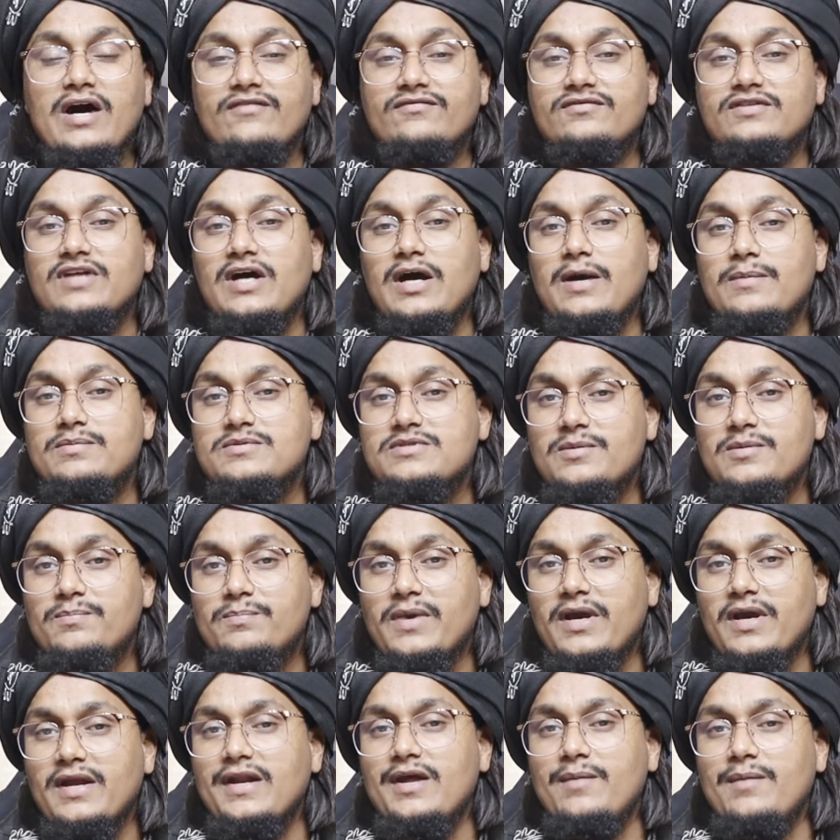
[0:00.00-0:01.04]
आफ्ताब से
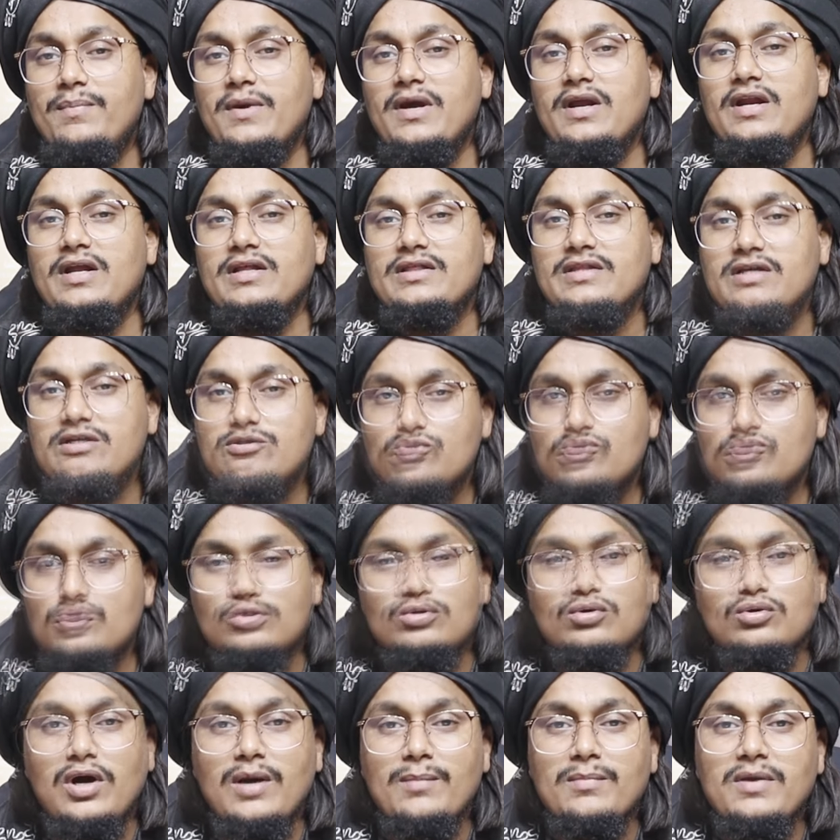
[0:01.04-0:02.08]
पहले पहले तक
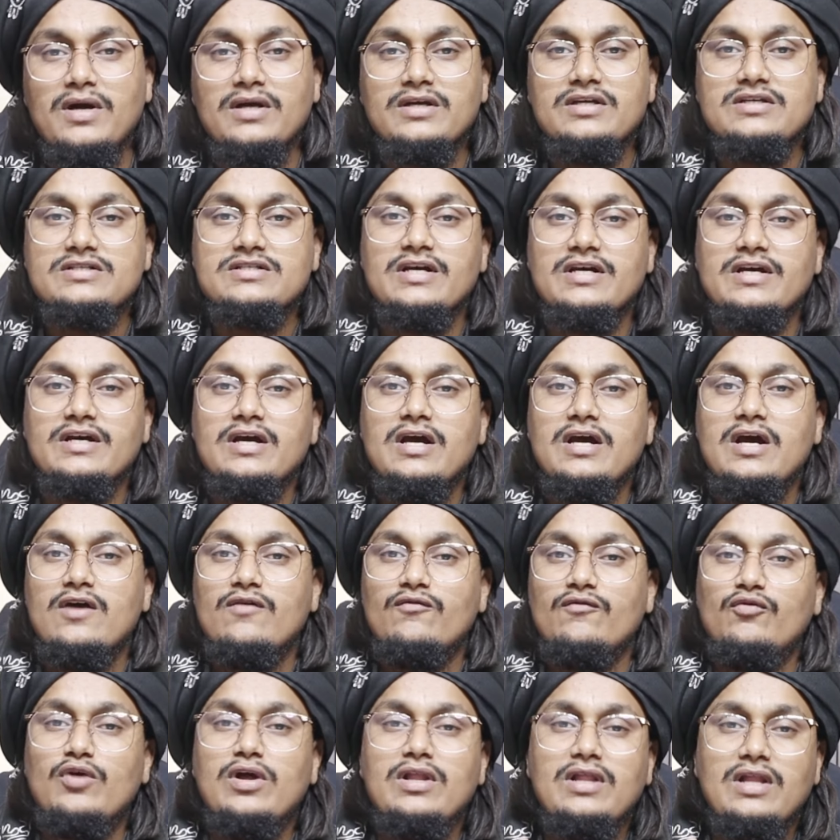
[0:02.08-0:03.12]
जो दुआ मांगी जाए
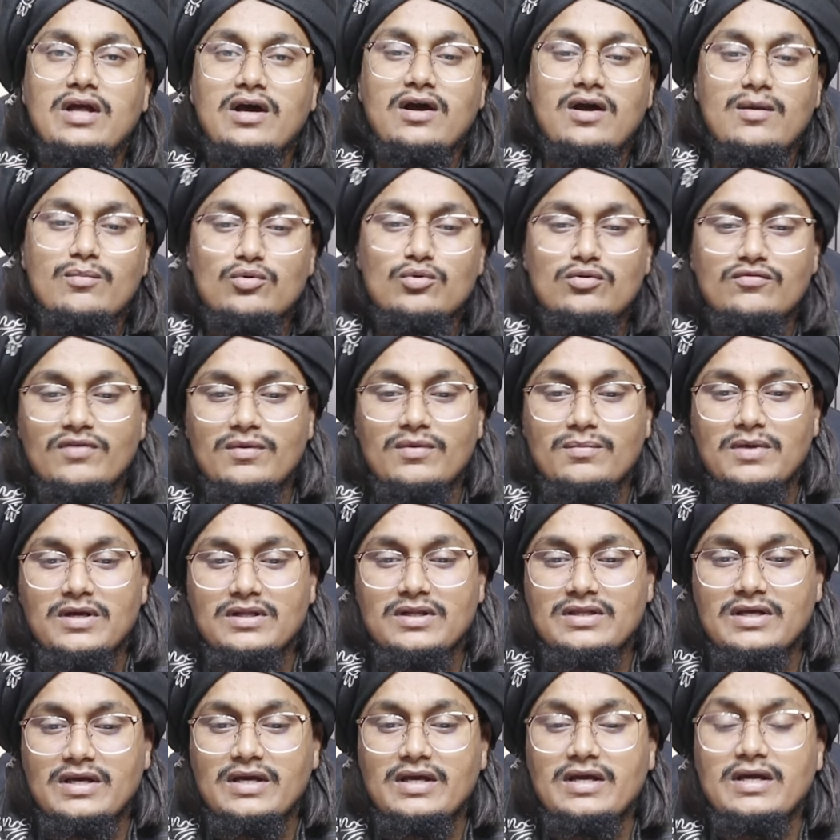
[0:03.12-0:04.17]
वो अल्लाह कबूल
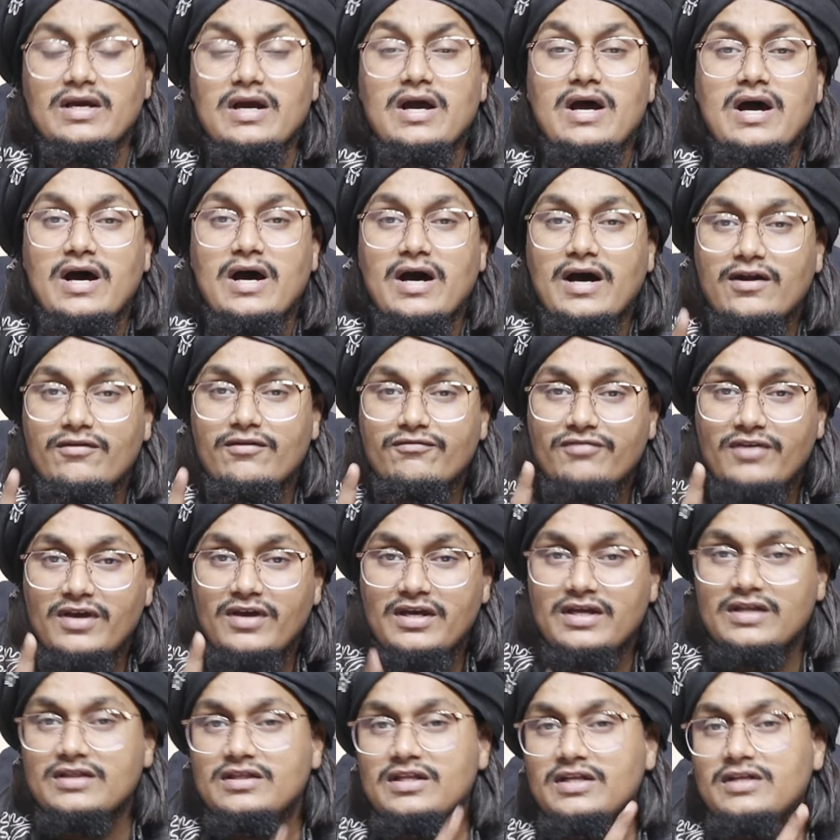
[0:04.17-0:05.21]
फरमाता है
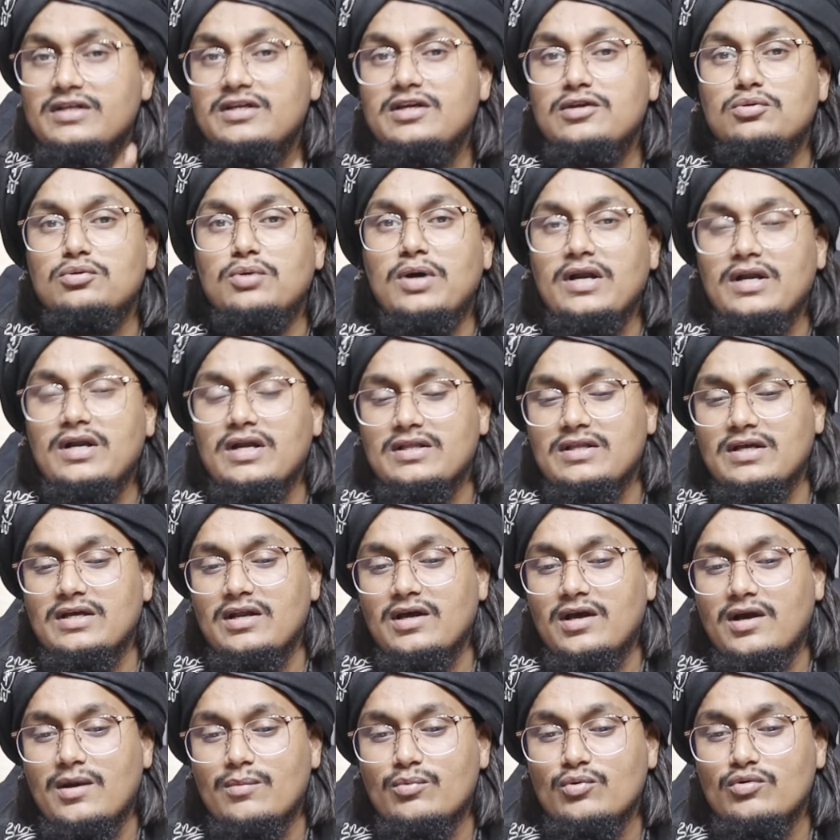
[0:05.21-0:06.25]
अरफे के दिन की दुआ अल्लाह
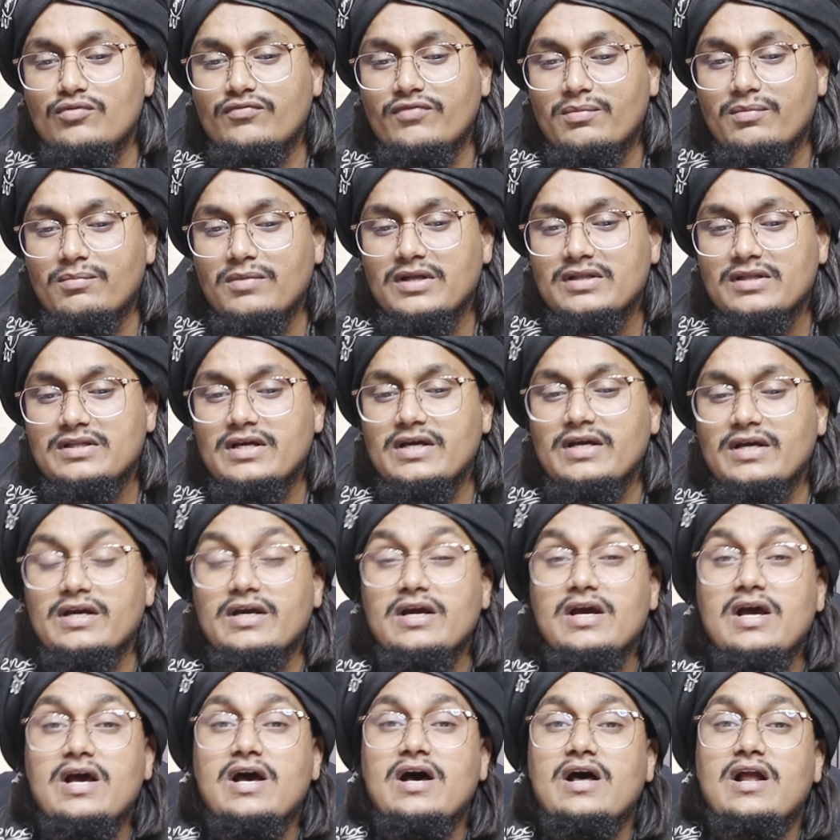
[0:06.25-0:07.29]
ताला कबूल फरमाता
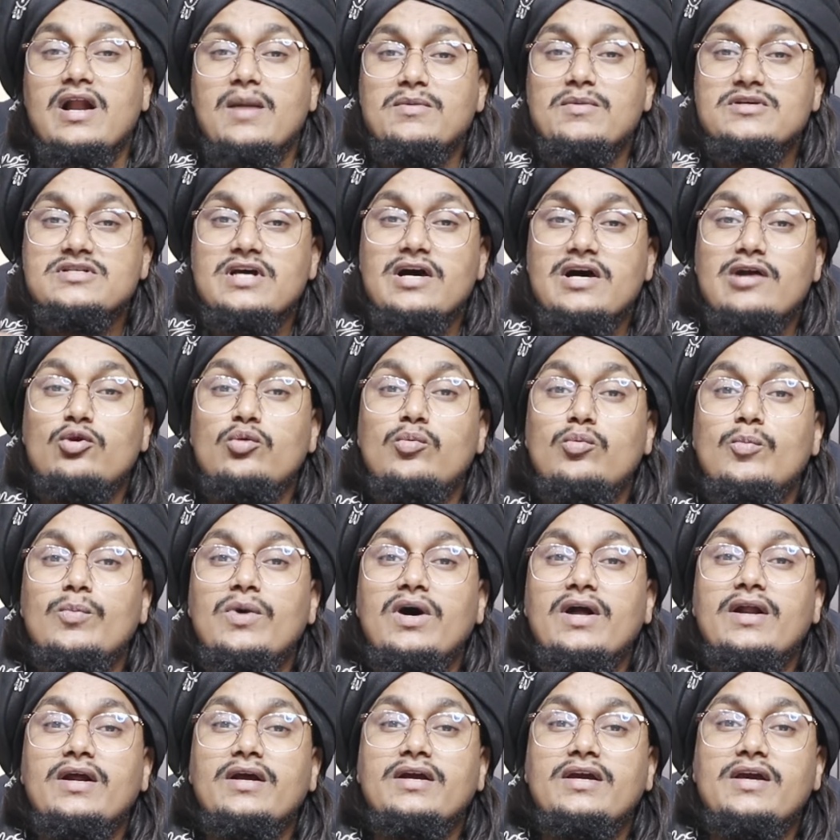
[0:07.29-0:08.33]
है
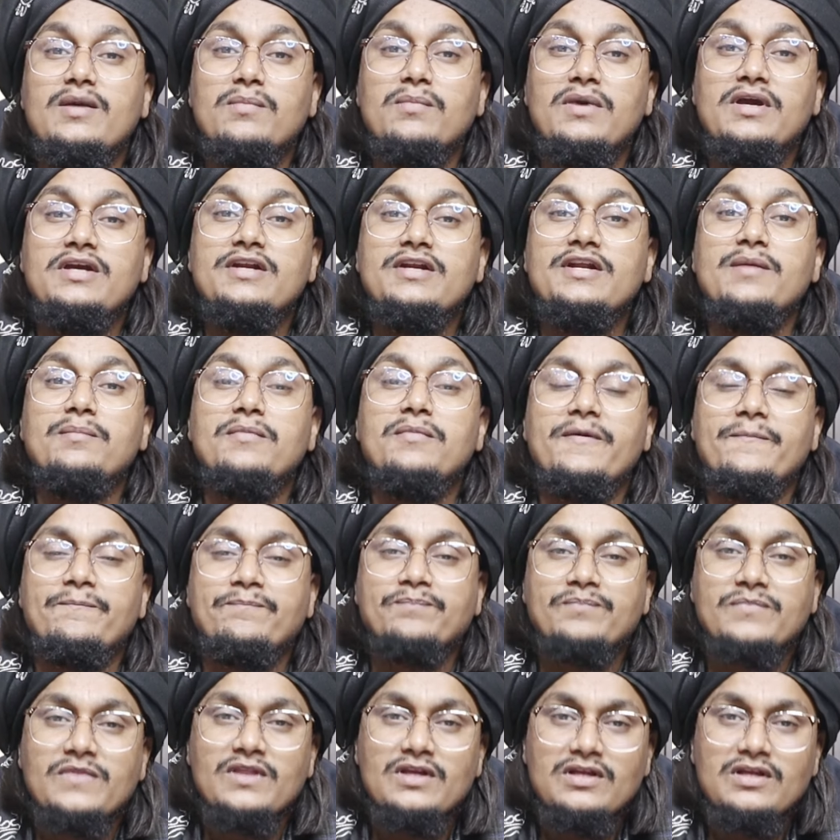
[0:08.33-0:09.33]
रमज़ानमबारक के महीने में